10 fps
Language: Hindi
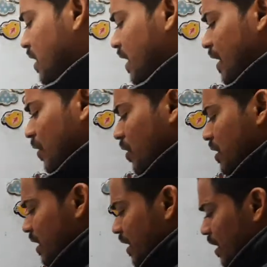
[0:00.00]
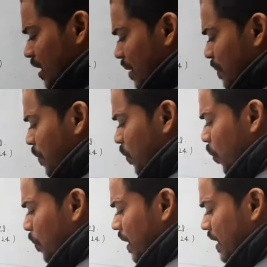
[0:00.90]
है और इनके
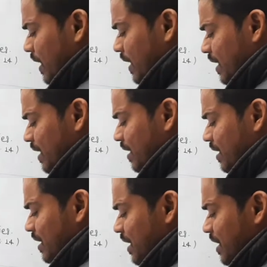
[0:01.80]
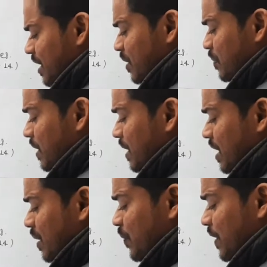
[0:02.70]
ऊपर ही यानी इन पर
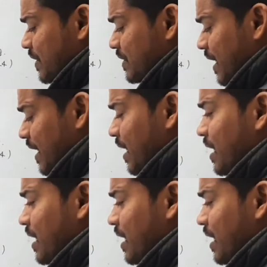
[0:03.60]
ही बेस्ड है